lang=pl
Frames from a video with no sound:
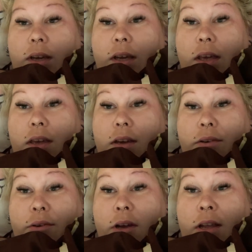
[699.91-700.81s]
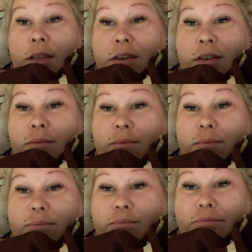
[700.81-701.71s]
Heja kochani,
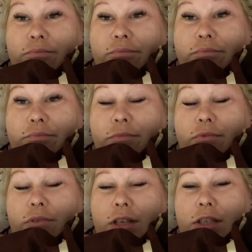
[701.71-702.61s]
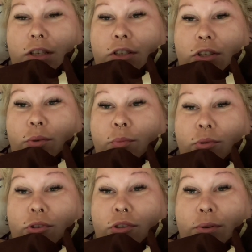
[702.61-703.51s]
właśnie się
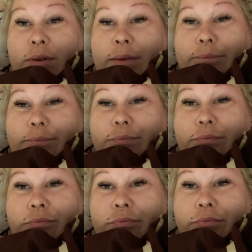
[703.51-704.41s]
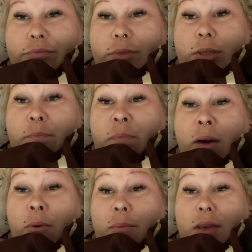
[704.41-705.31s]
obudziłam.
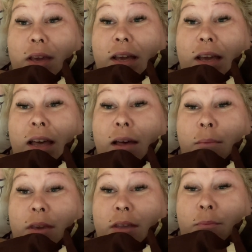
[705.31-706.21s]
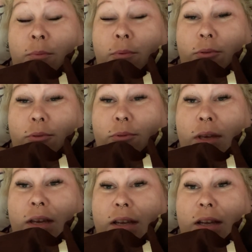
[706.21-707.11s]
Spałam jak kamień, po prostu
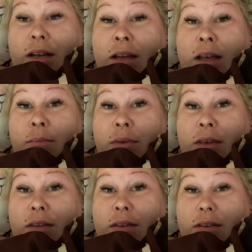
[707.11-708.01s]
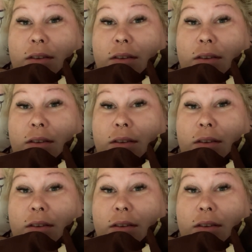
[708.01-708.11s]
jak kamień.